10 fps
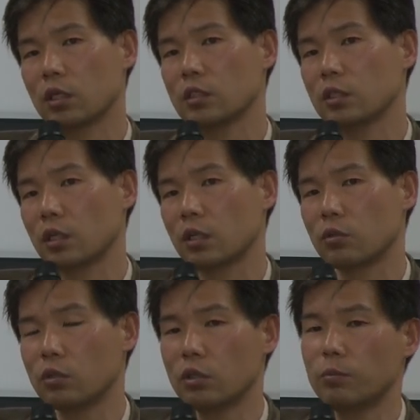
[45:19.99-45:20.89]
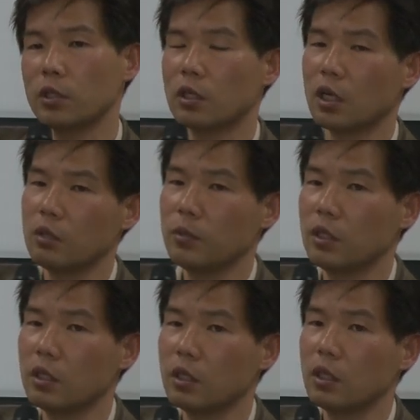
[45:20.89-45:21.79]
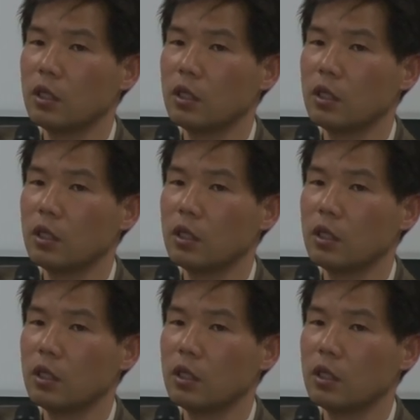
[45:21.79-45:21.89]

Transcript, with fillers: はなぜか、これはやっぱり解明、